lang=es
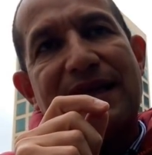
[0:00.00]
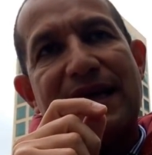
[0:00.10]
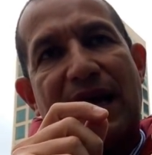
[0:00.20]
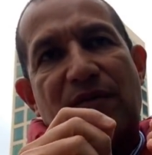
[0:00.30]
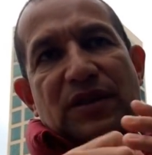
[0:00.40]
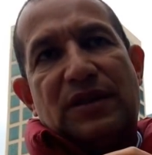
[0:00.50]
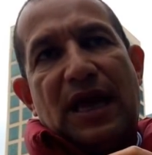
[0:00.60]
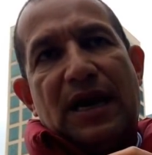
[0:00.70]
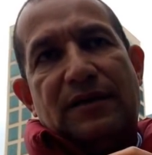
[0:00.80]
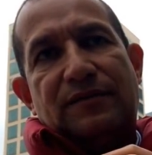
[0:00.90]

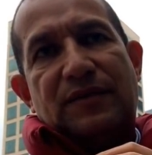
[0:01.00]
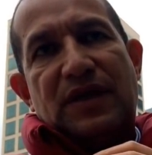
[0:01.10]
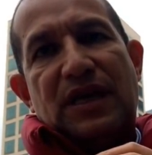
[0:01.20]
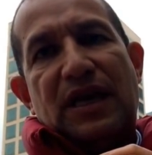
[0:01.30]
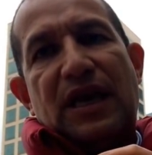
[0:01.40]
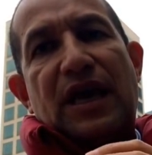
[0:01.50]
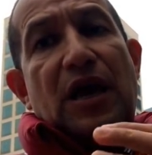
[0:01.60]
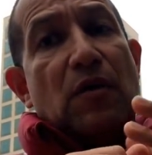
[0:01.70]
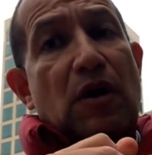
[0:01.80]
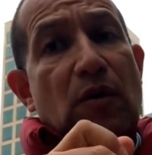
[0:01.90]
incremental.
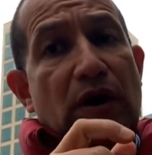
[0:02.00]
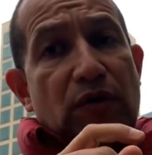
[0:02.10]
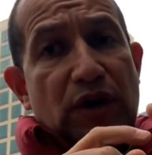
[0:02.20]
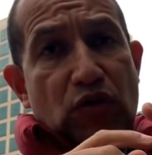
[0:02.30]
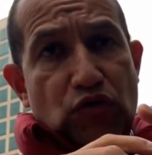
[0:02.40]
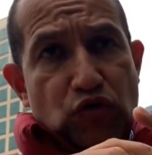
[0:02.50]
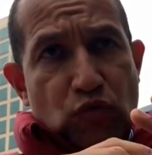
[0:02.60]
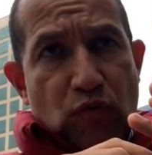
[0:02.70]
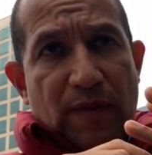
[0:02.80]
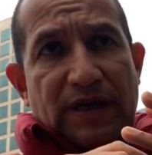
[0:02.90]
Evaluaron el
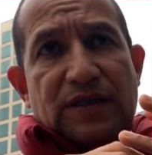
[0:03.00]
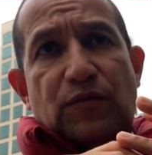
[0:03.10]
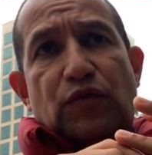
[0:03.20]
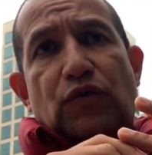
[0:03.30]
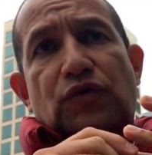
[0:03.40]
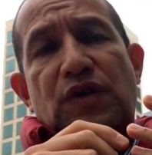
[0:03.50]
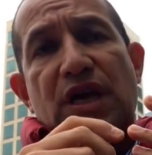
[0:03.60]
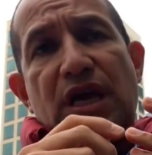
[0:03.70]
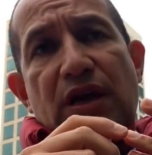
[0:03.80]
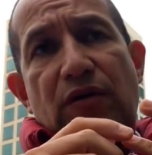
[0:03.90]
consumo máximo de
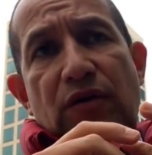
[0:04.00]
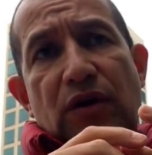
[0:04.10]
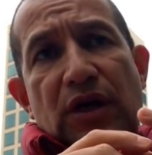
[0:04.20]
oxígeno